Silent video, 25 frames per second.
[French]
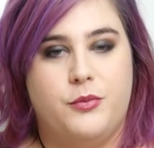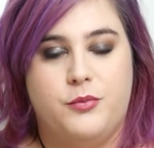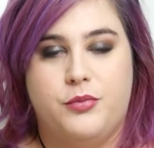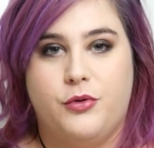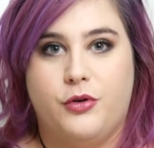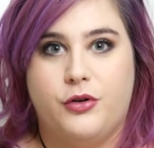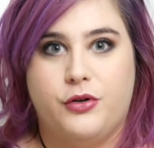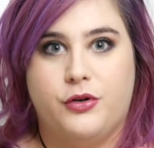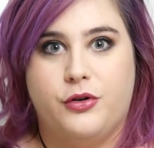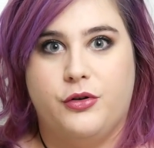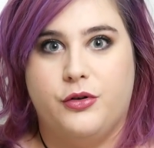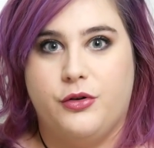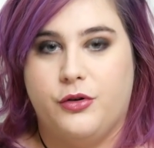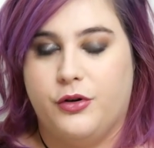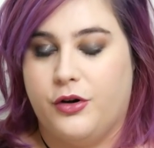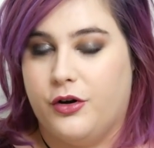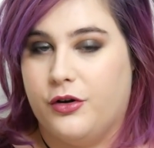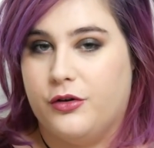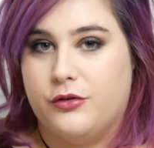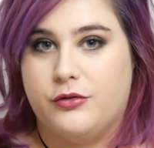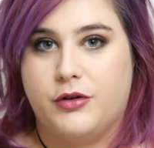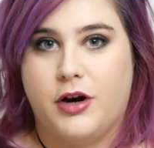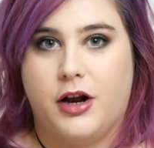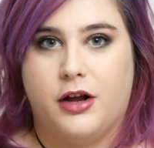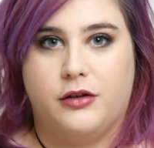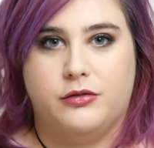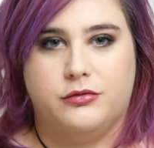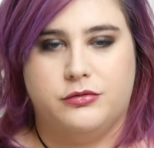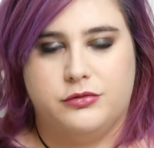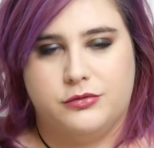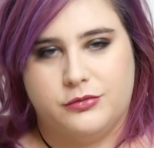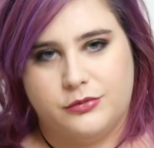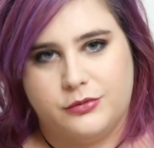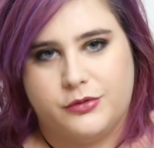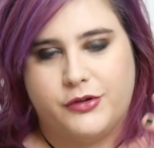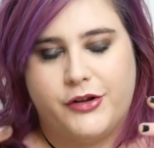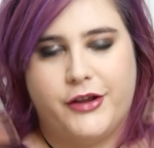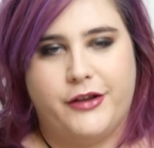pour que, euh, voilà,
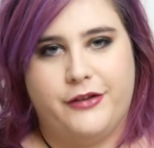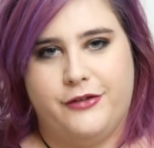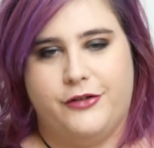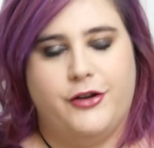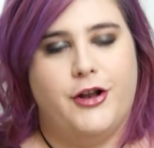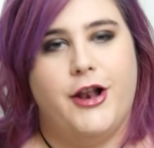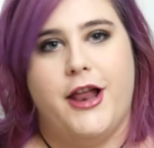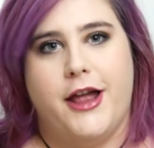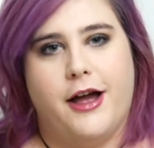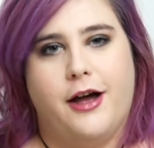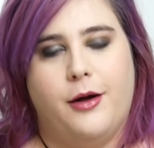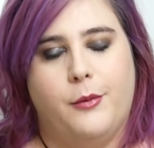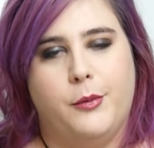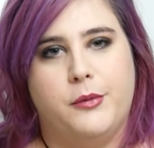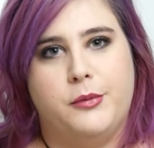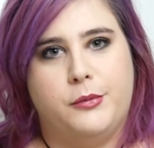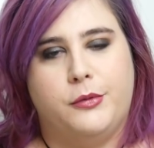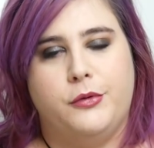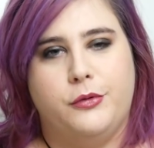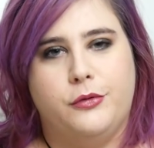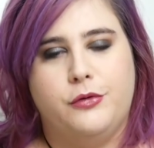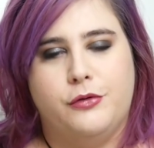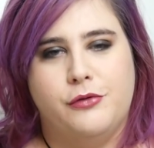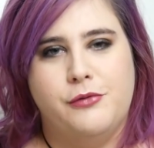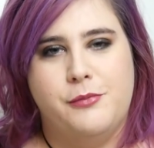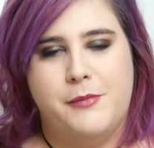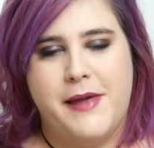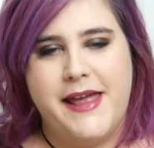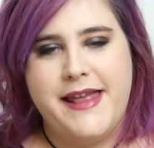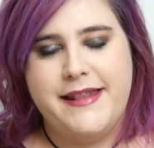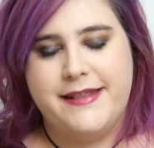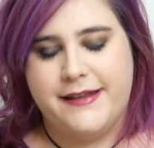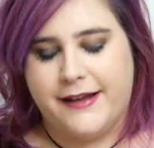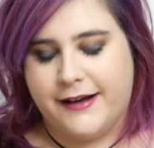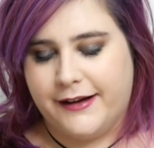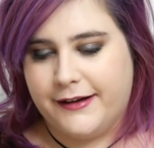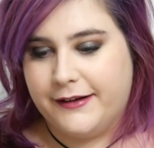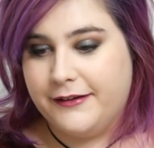j'ai l'air un peu plus
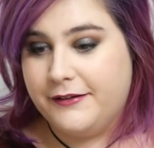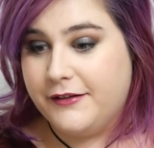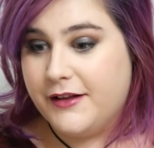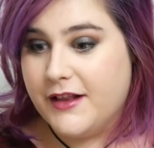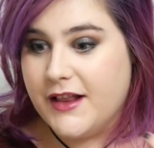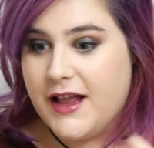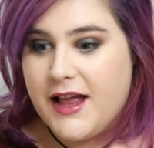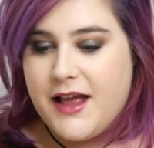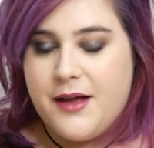humaine, hein.